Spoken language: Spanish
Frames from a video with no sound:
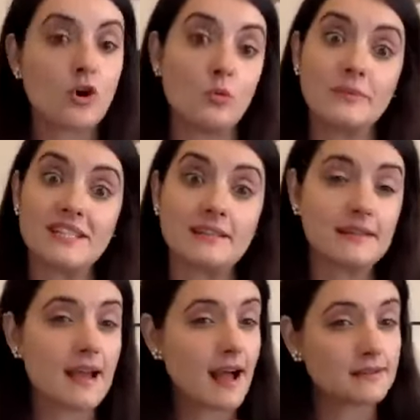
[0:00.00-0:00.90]
Cómo me
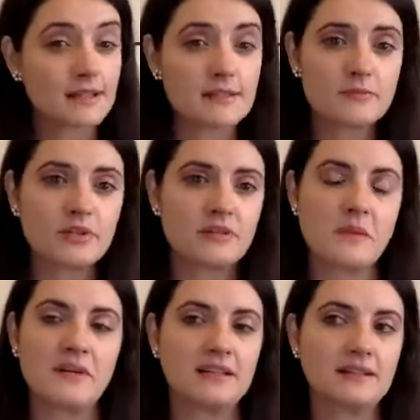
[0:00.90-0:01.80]
sentía antes de ponerme
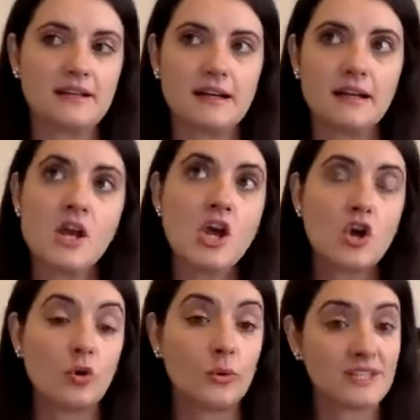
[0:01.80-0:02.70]
a practicar,
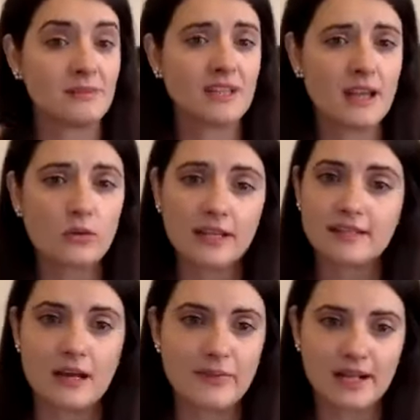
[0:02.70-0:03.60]
cómo me sentía durante
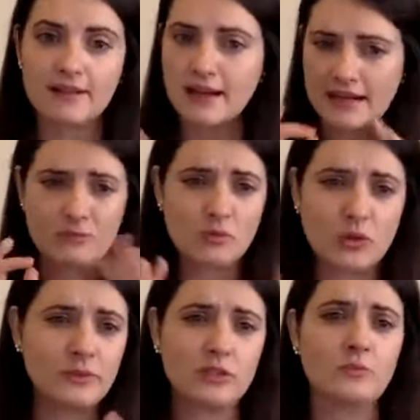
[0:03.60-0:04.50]
la práctica, en algún
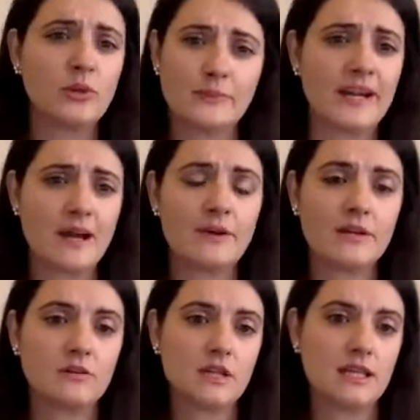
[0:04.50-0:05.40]
momento paraba,
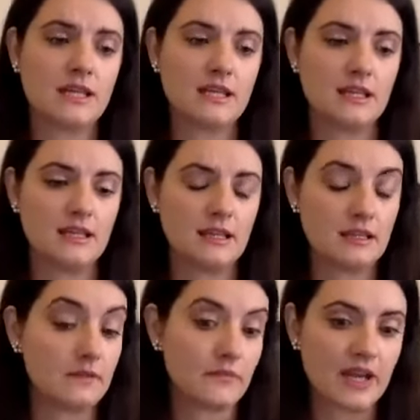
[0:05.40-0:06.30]
¿no? Y,
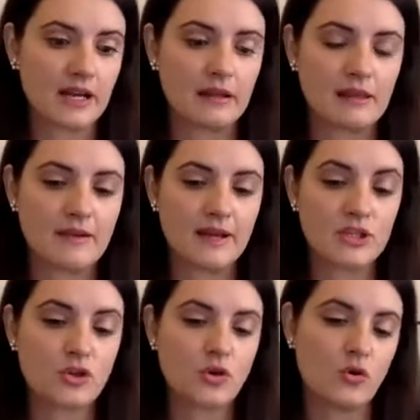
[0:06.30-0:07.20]
y analizaba
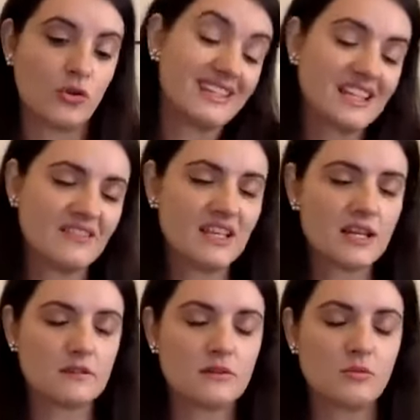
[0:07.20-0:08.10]
eso o describía,
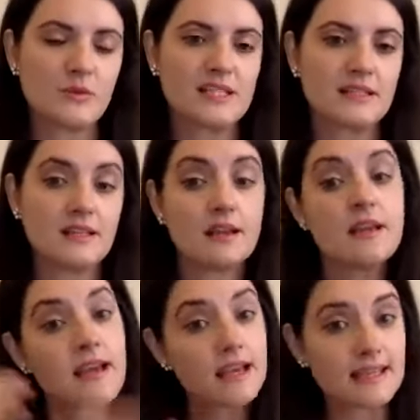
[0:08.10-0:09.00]
¿no? Cómo me sentía
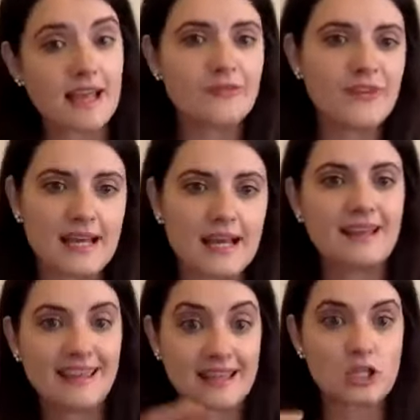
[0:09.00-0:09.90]
y al
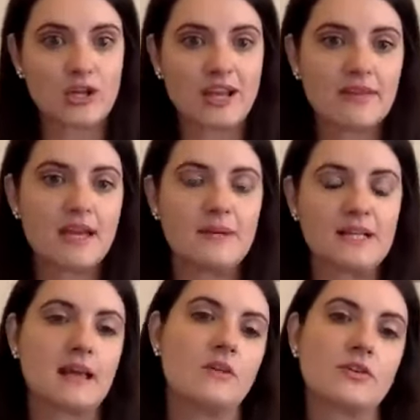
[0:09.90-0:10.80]
final qué es lo que había
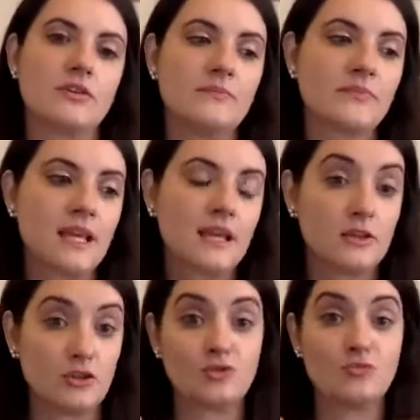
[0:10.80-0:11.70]
pasado, ¿no?
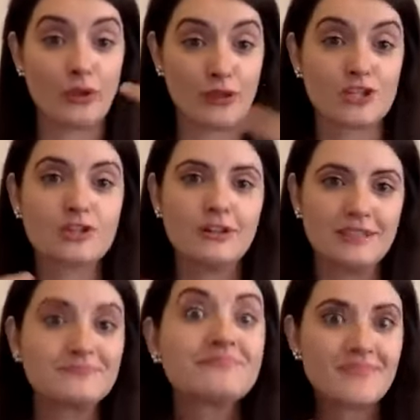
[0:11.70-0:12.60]
es un proceso
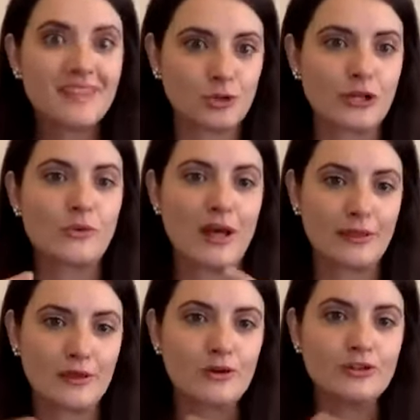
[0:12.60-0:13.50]
de
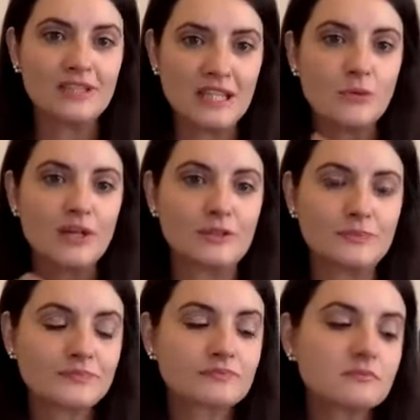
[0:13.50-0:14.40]
autorregulación continua, ¿no?